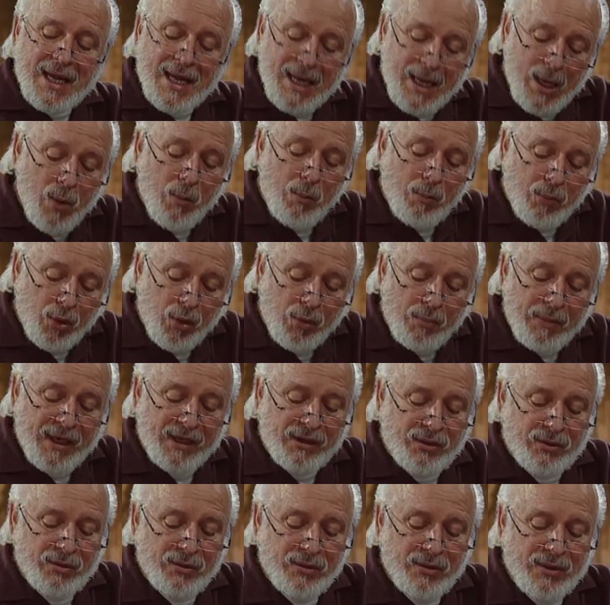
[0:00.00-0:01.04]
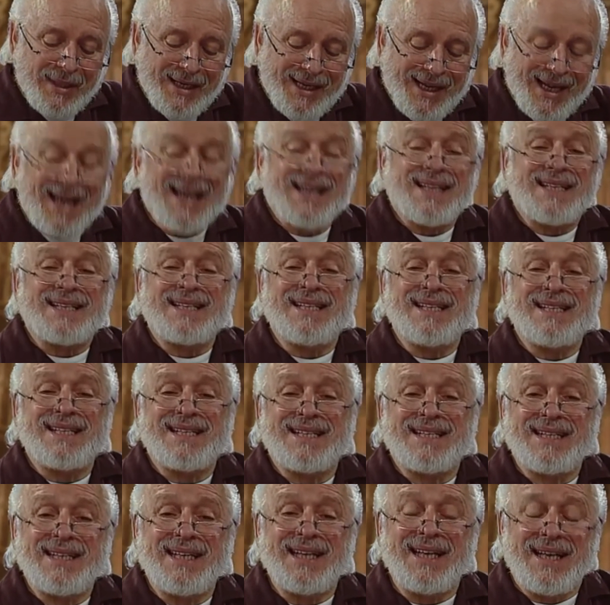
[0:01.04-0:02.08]
eu prometo
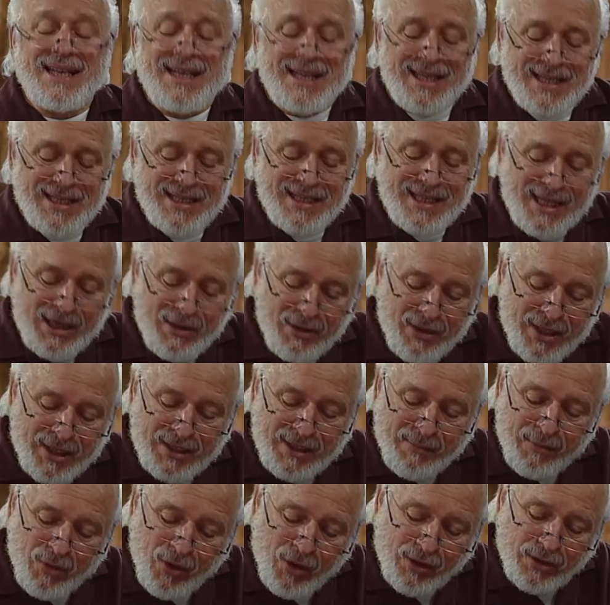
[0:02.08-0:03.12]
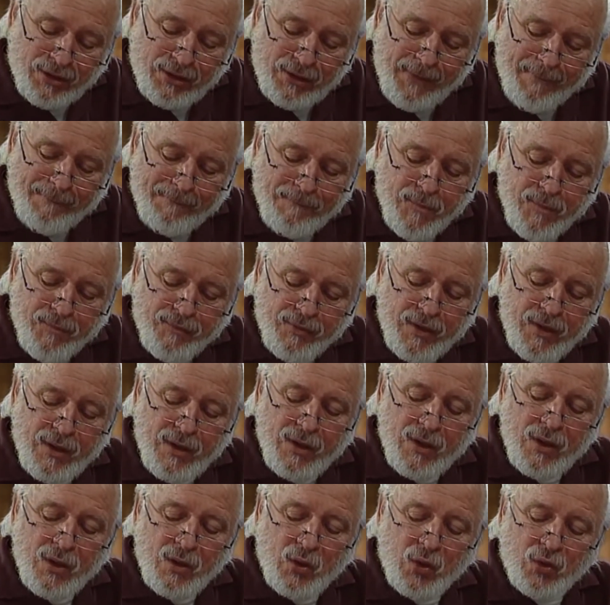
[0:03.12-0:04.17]
assistir-lhes na hora da morte
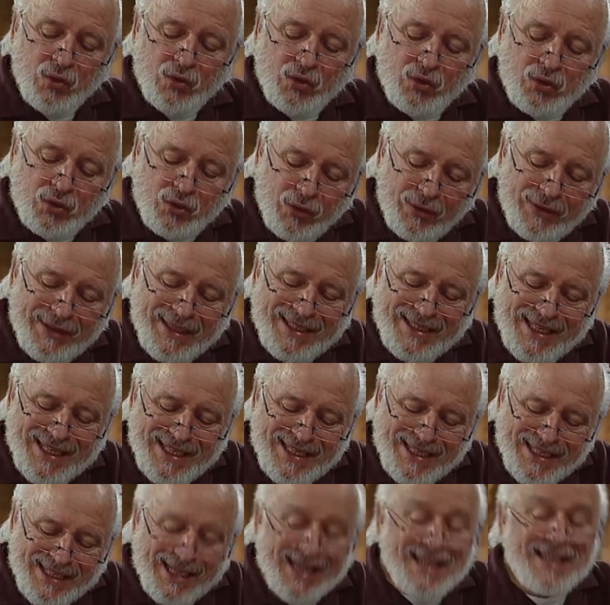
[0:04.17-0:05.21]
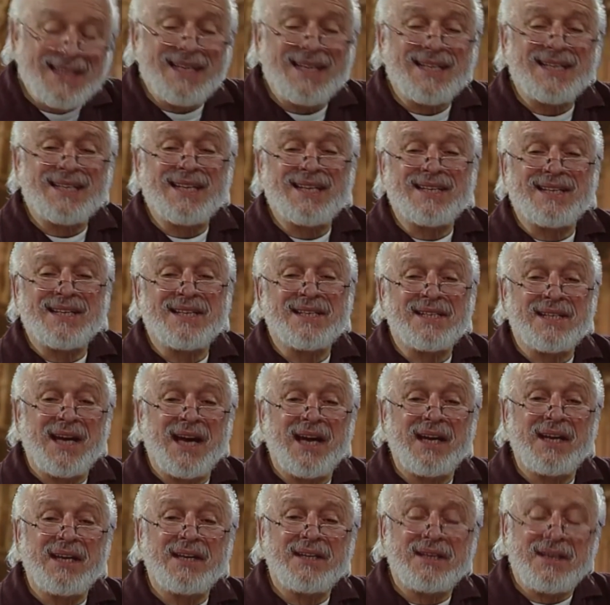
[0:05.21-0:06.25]
com todas as graças
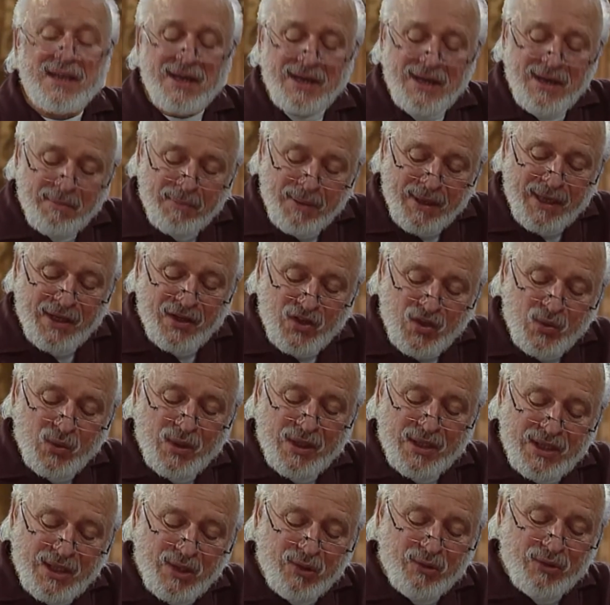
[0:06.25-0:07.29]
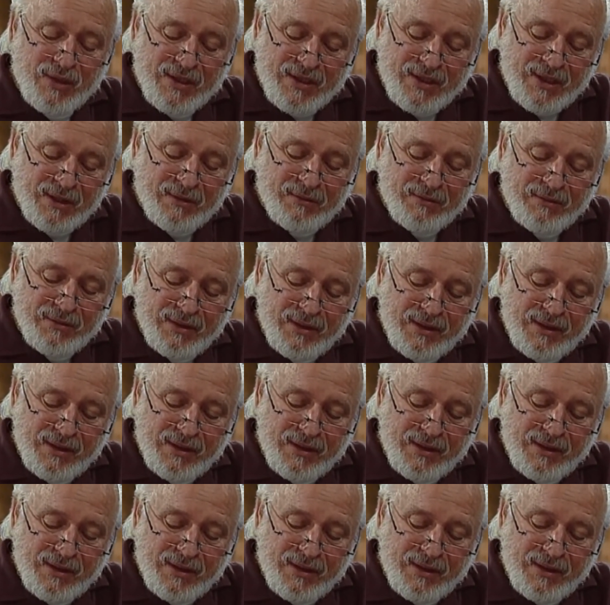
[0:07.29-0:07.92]
necessárias para a sua salvação.